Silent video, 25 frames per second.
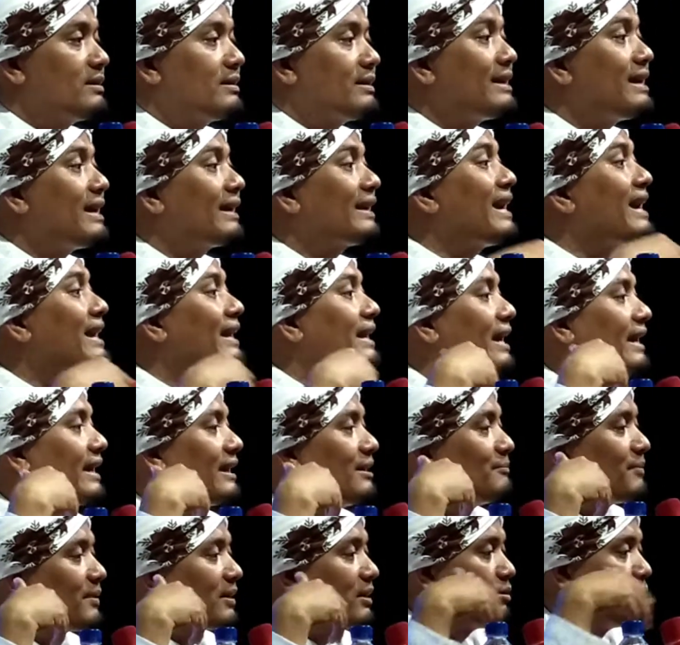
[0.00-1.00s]
kalah, kalah
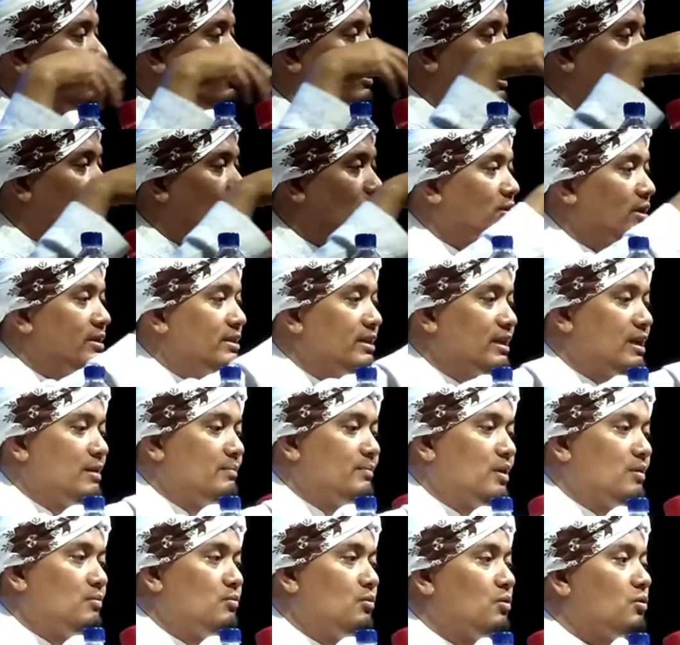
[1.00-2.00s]
kan perang Uhud itu kanjeng
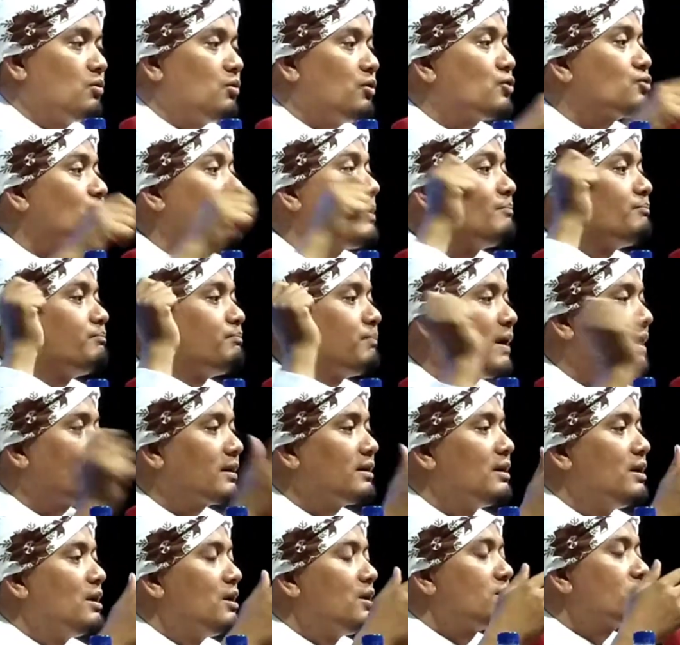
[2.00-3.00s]
Nabi buruk isampat
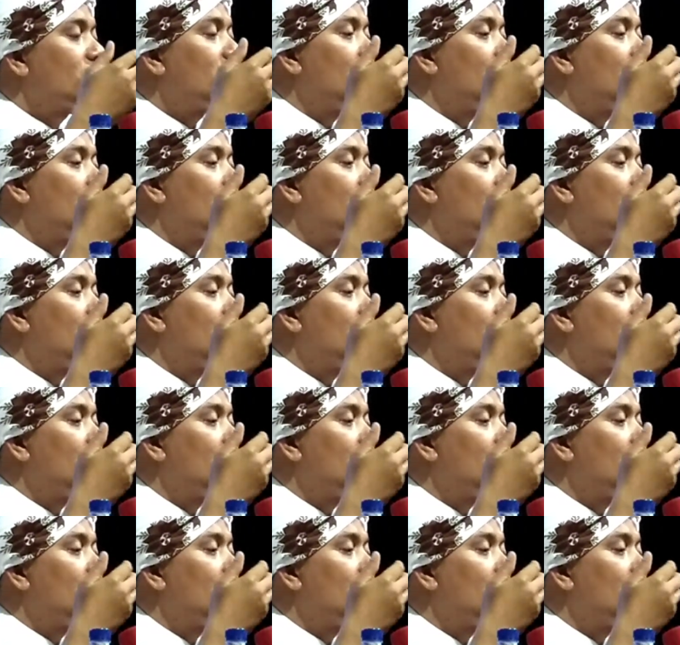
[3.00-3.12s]
ya